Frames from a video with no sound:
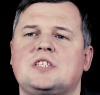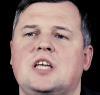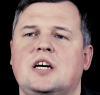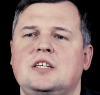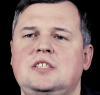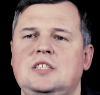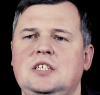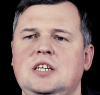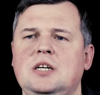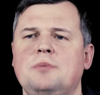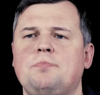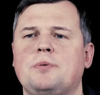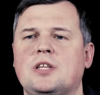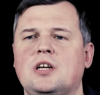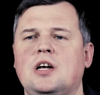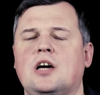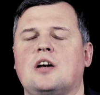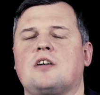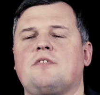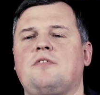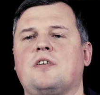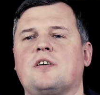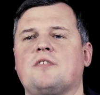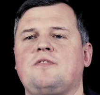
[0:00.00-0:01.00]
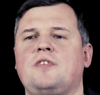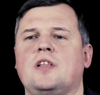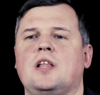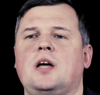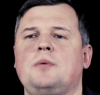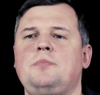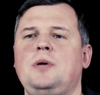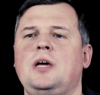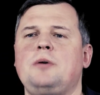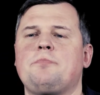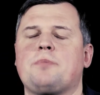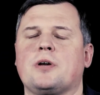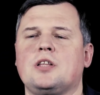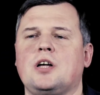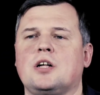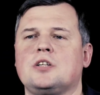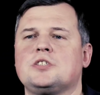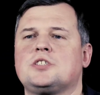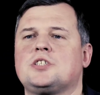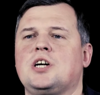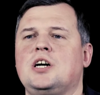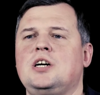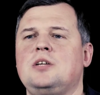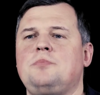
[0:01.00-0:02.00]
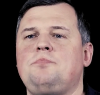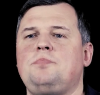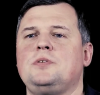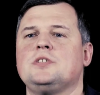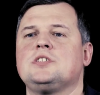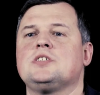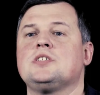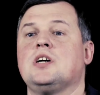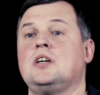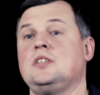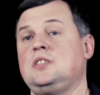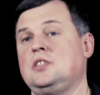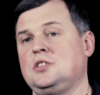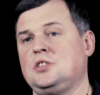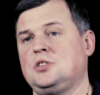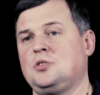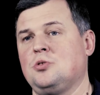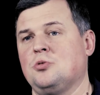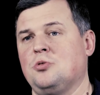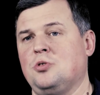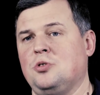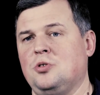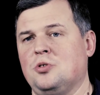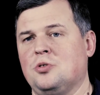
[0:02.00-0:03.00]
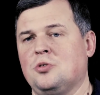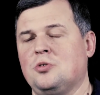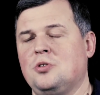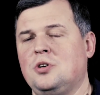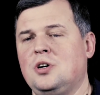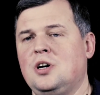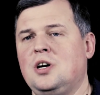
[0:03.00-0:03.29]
статьи, патриарх Варфоломей продолжает писать историю.